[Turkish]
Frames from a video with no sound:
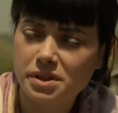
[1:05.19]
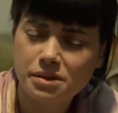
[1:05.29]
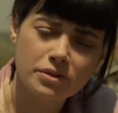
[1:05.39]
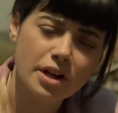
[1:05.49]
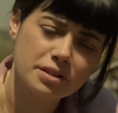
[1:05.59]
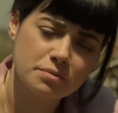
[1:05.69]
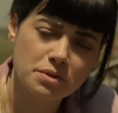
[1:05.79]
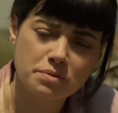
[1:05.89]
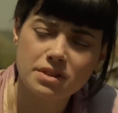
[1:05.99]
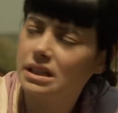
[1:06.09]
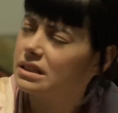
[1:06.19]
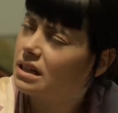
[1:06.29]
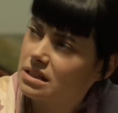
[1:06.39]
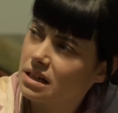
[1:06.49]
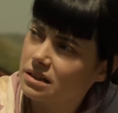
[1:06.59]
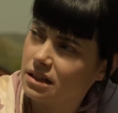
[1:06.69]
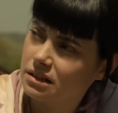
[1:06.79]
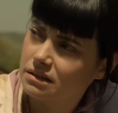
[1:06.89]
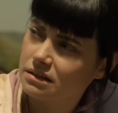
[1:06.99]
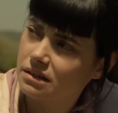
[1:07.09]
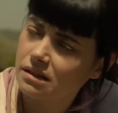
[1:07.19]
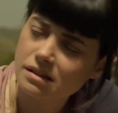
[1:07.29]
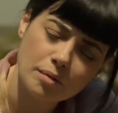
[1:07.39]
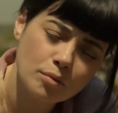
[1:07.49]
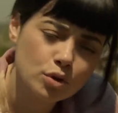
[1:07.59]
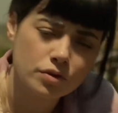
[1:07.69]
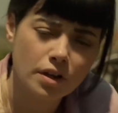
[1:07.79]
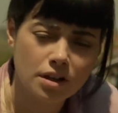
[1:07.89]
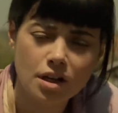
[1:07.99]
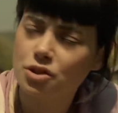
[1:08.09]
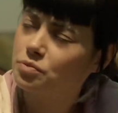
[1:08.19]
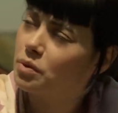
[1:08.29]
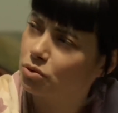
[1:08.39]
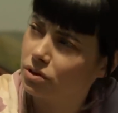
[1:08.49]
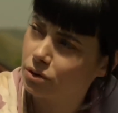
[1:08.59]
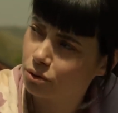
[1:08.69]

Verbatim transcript: Bizim derdimiz bize yeter zaten. Sen boş ver, karışma bunlara